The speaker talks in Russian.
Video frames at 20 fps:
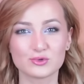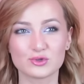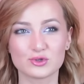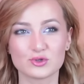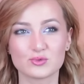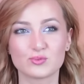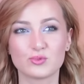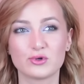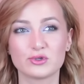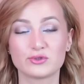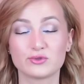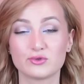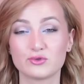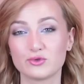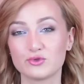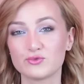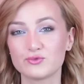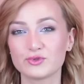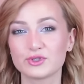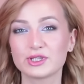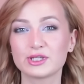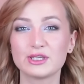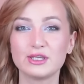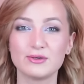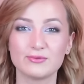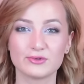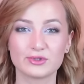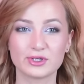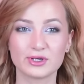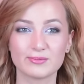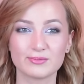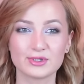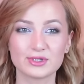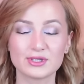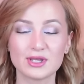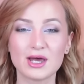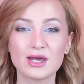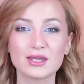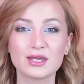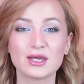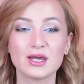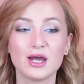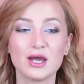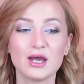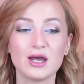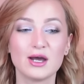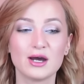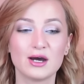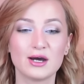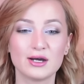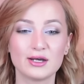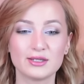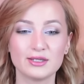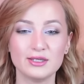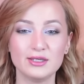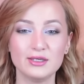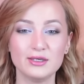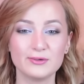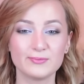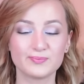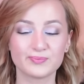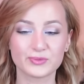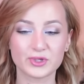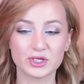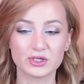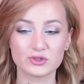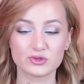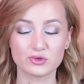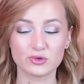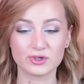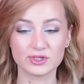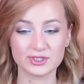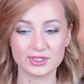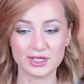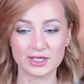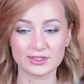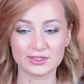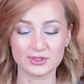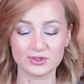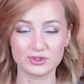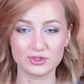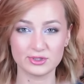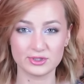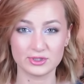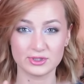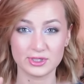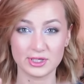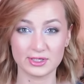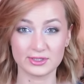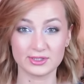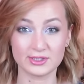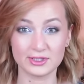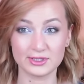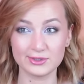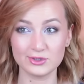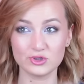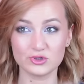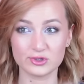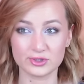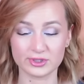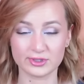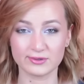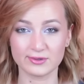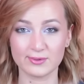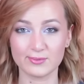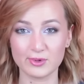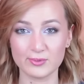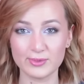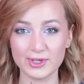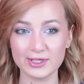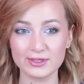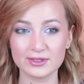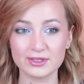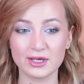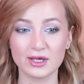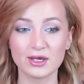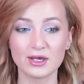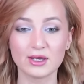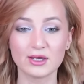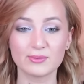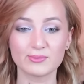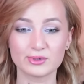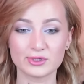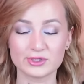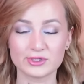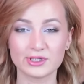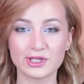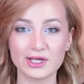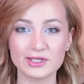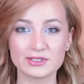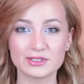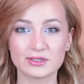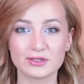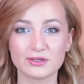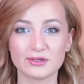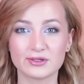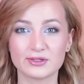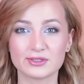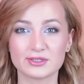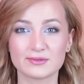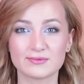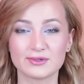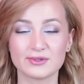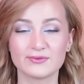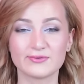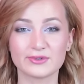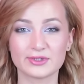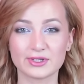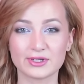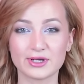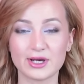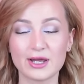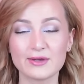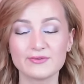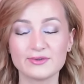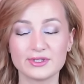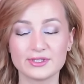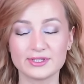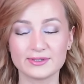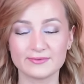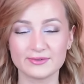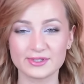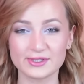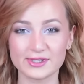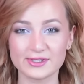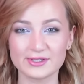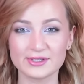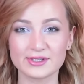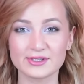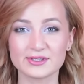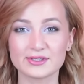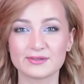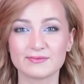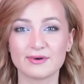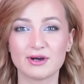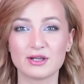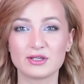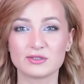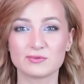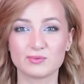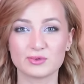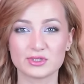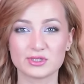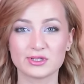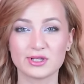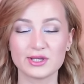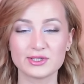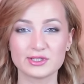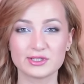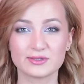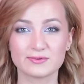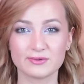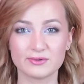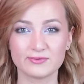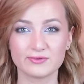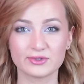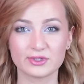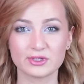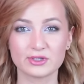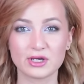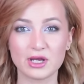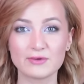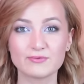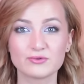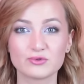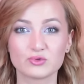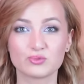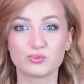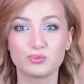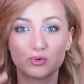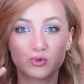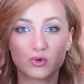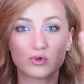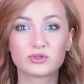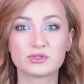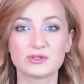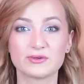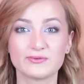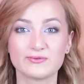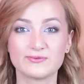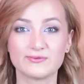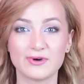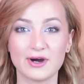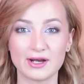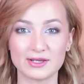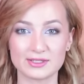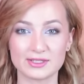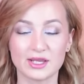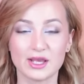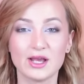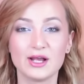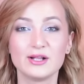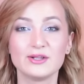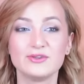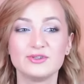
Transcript: лучше использовать, то есть вот такие вот комментарии. А, и что касается чисто технического момента, присылайте присылайте свои фотографии, если вы заинтересовались, присылайте свои фотографии вот просто в фас.